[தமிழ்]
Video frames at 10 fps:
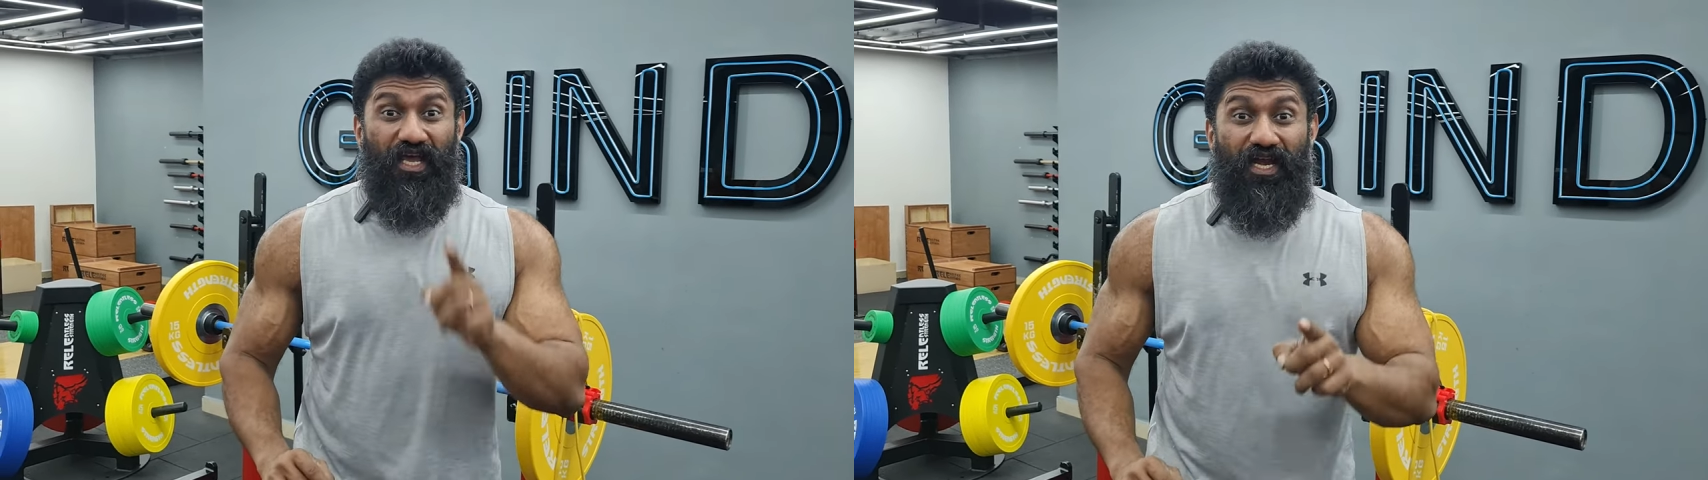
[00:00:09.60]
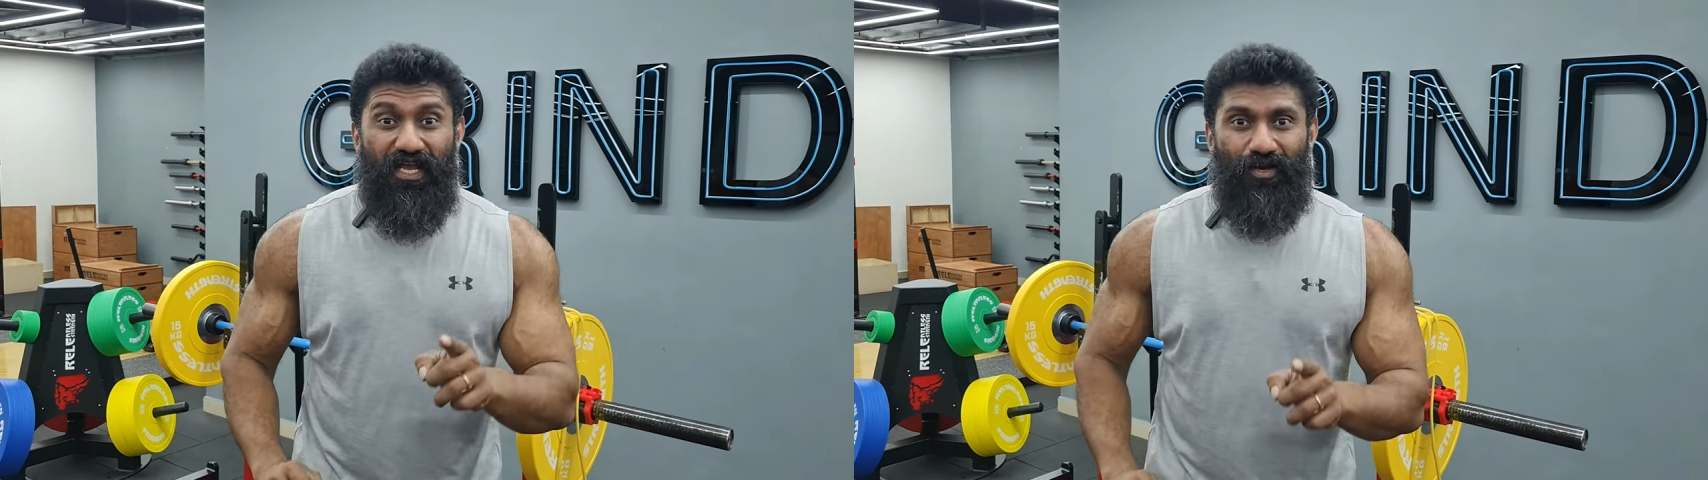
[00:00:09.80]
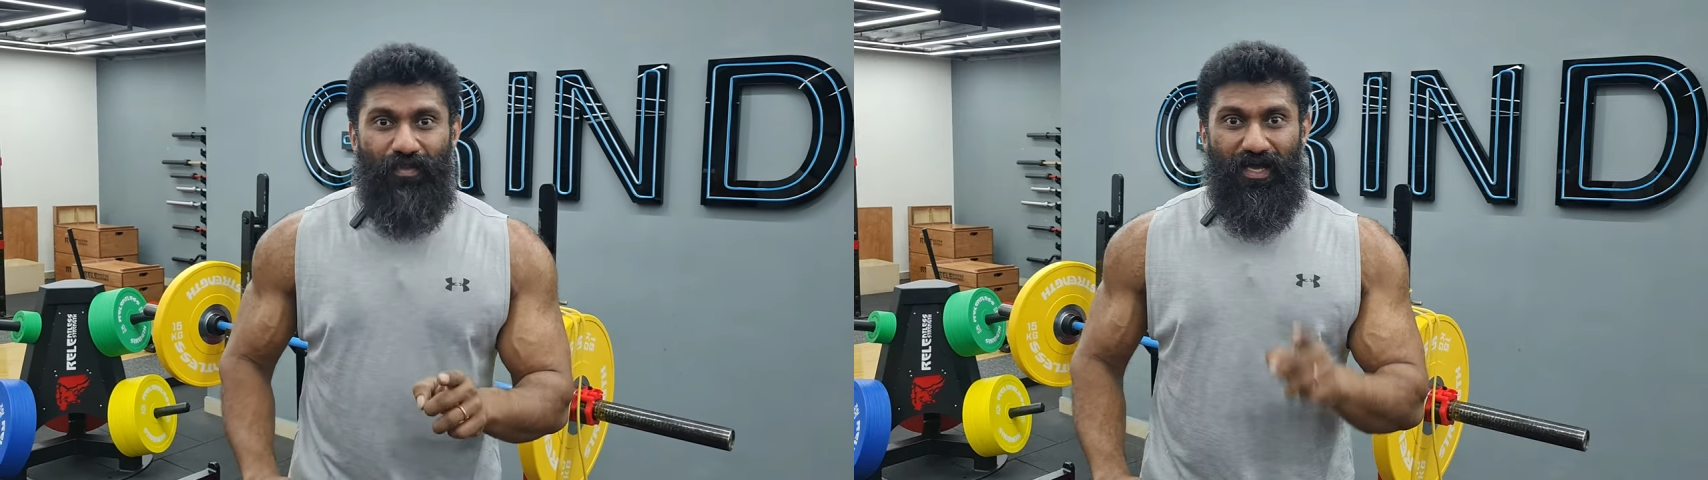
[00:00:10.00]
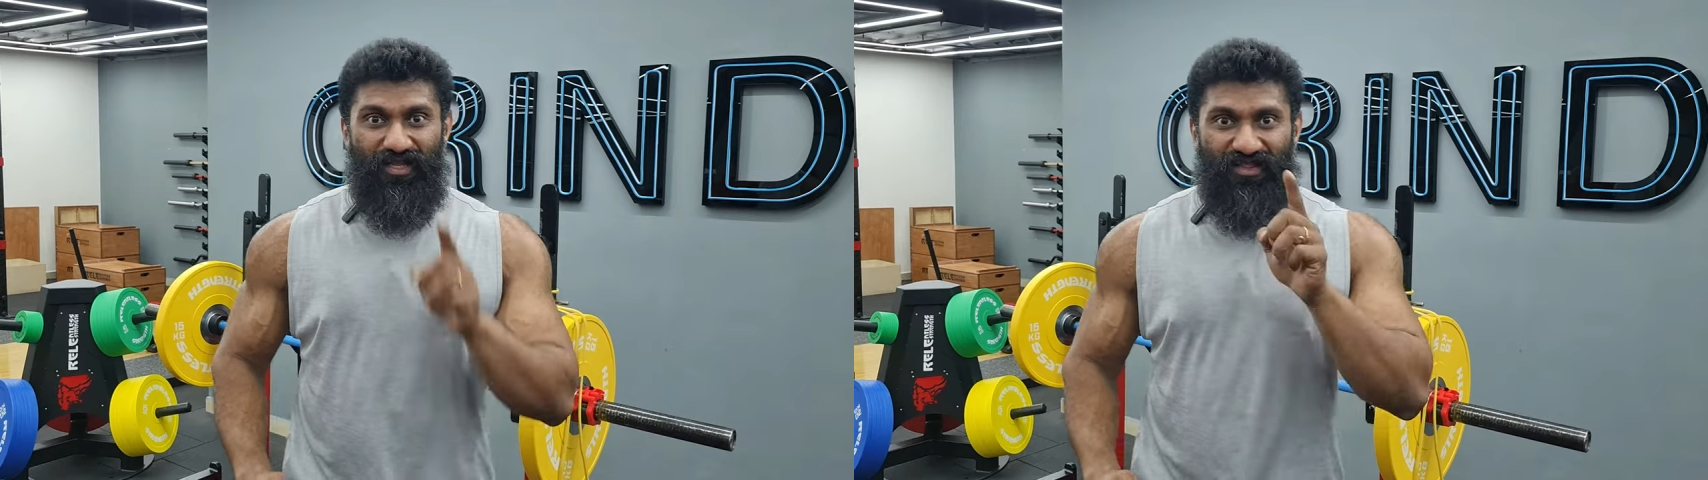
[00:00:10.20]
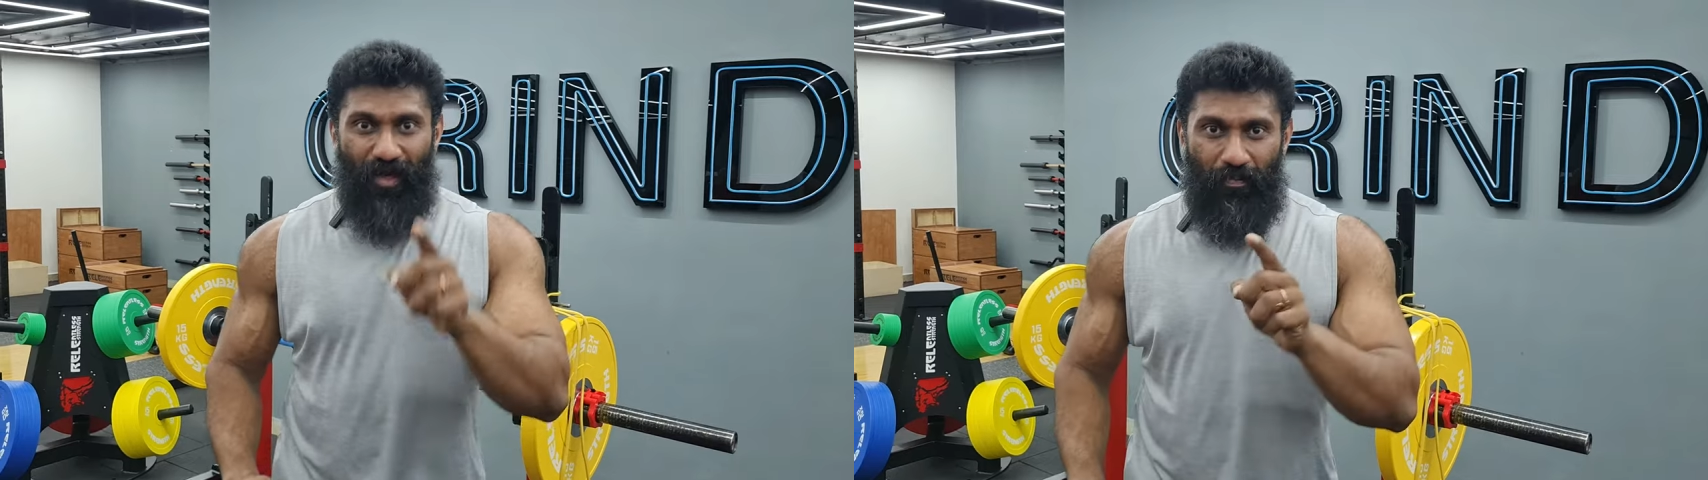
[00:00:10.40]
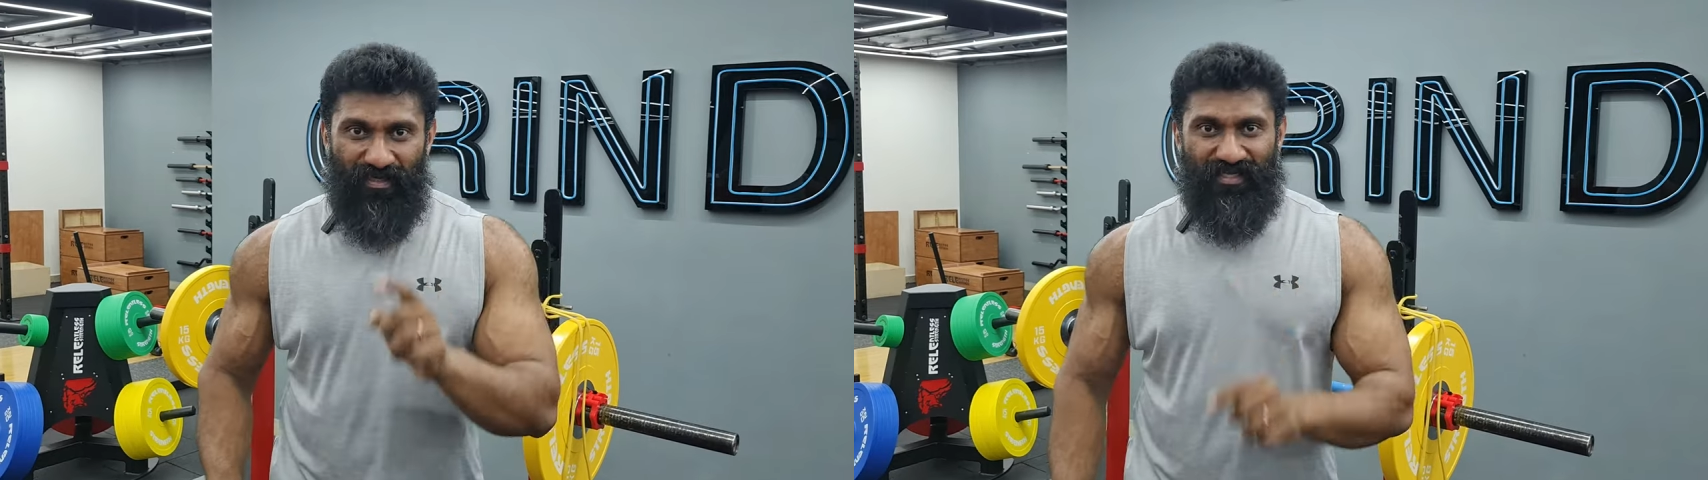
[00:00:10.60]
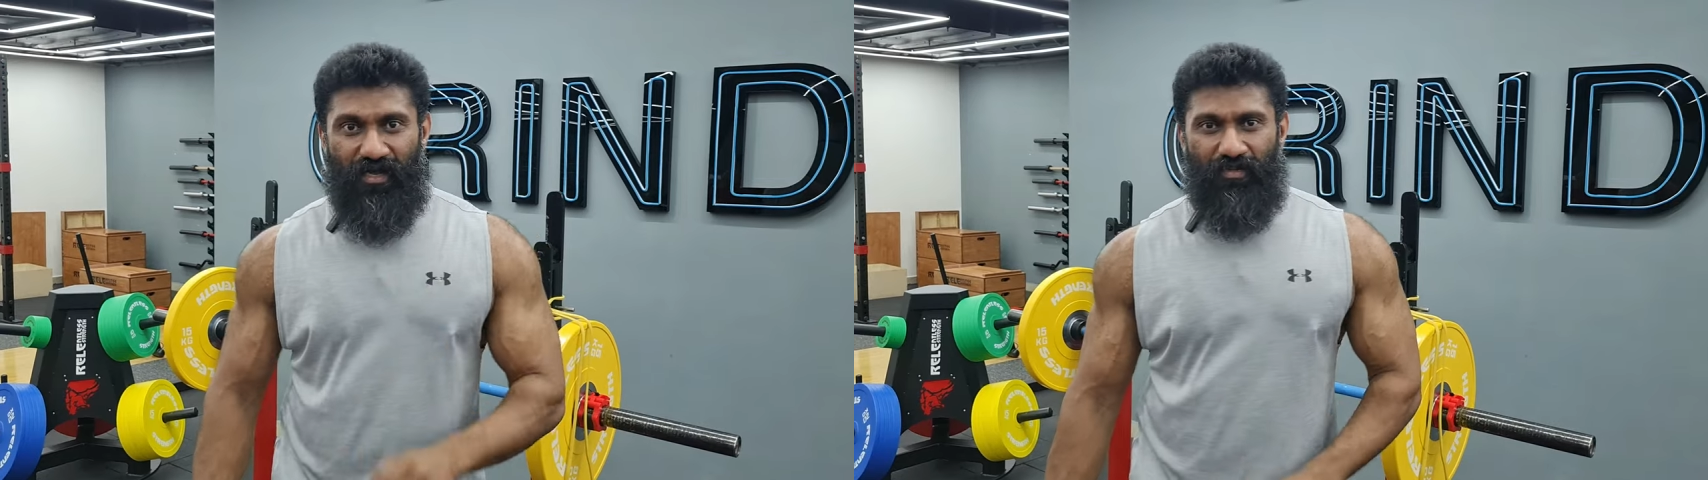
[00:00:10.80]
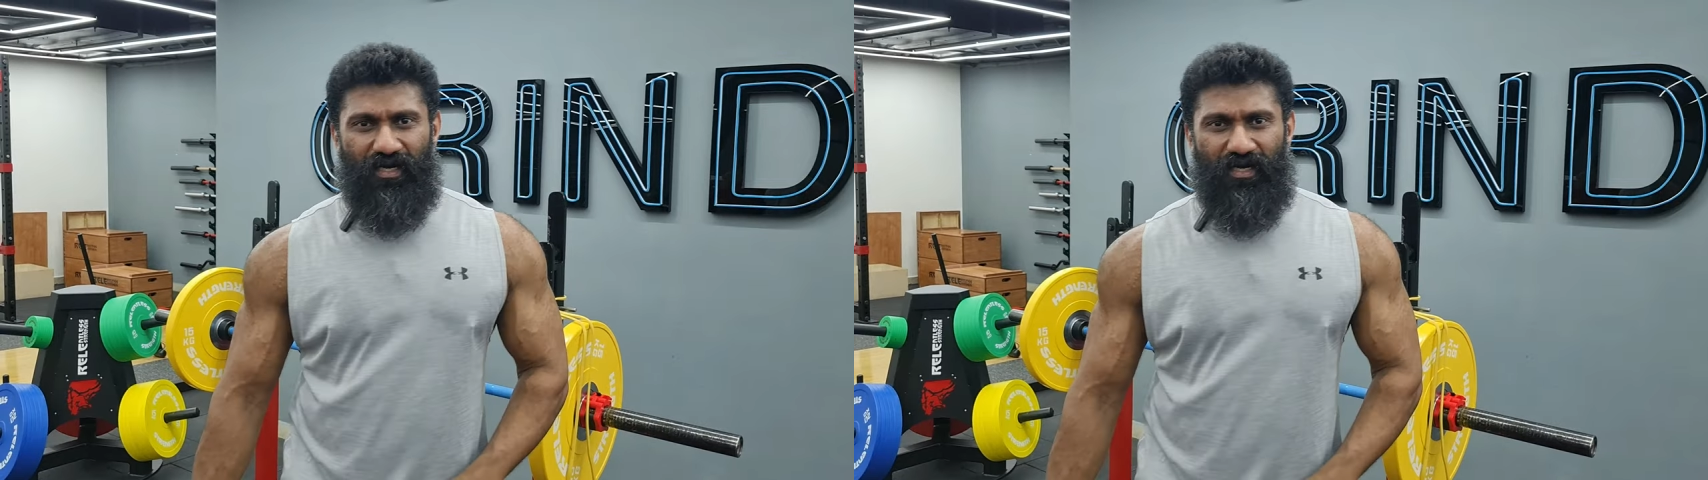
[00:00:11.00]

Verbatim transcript: என்றைக்குமே தப்பாக செய்ய